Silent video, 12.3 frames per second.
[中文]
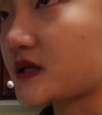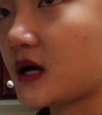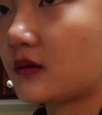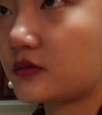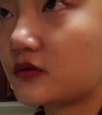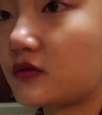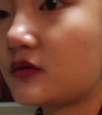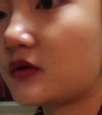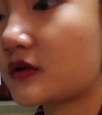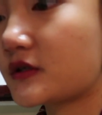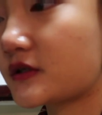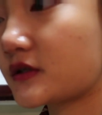我差不
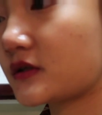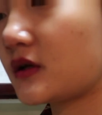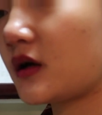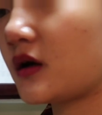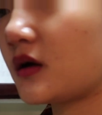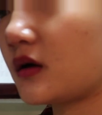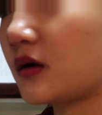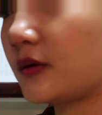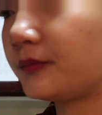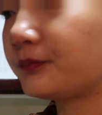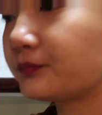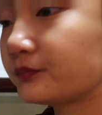多吃
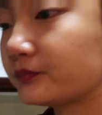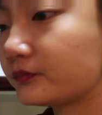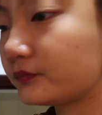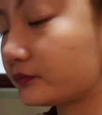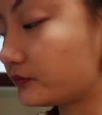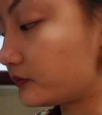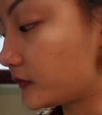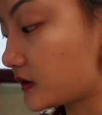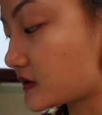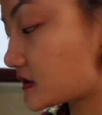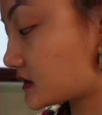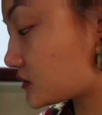了
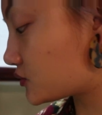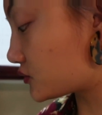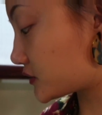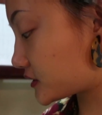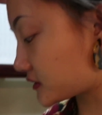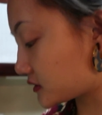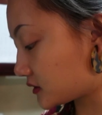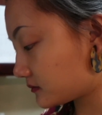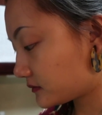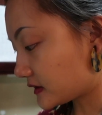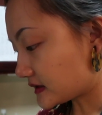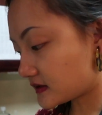40
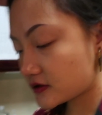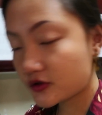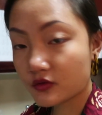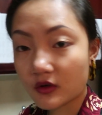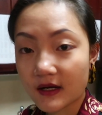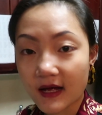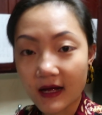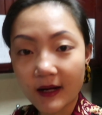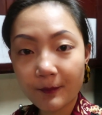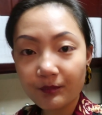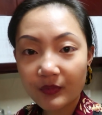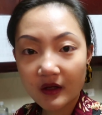多
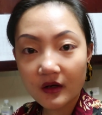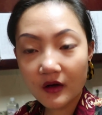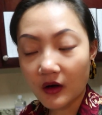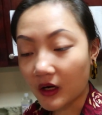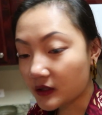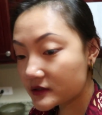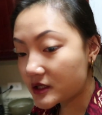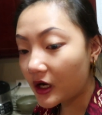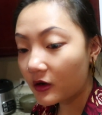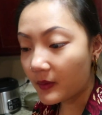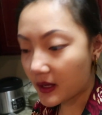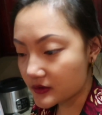卡。 啊，
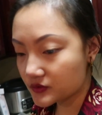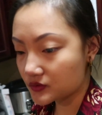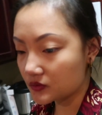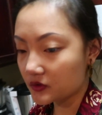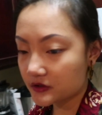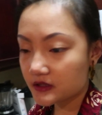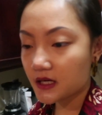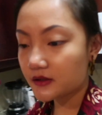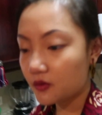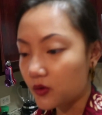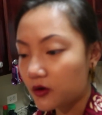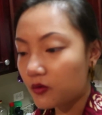超满足！我是蘸
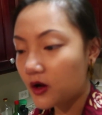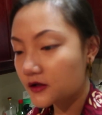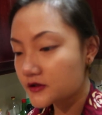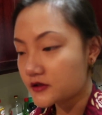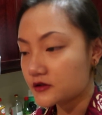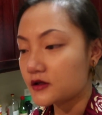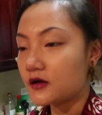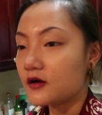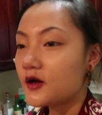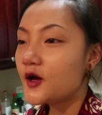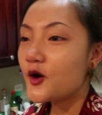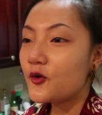着黄瓜吃的，
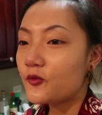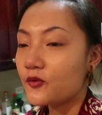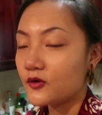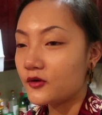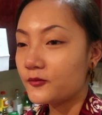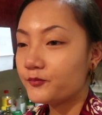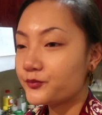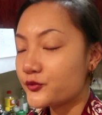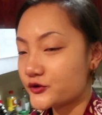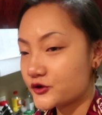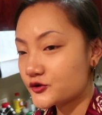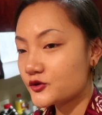我
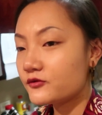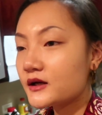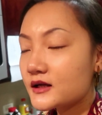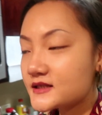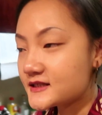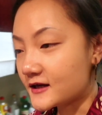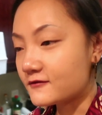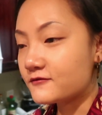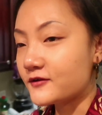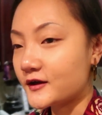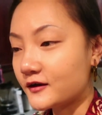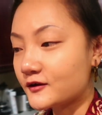不是说为了减
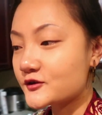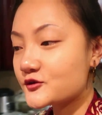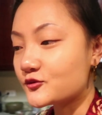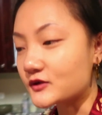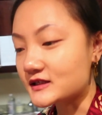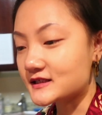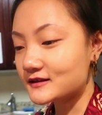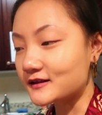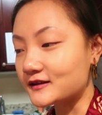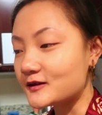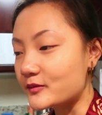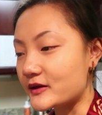肥，而是我真
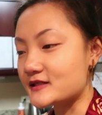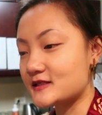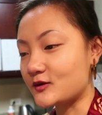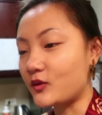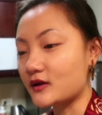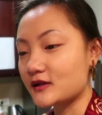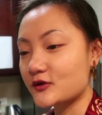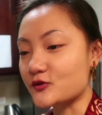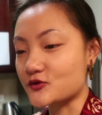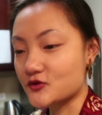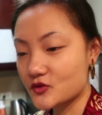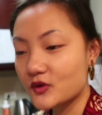的特别喜欢那
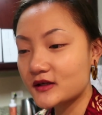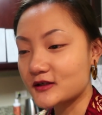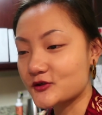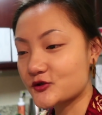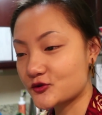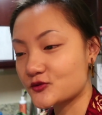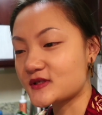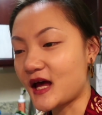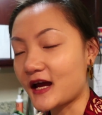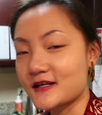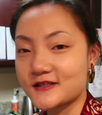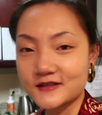种脆的蔬
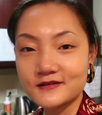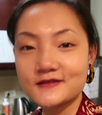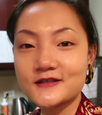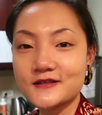菜生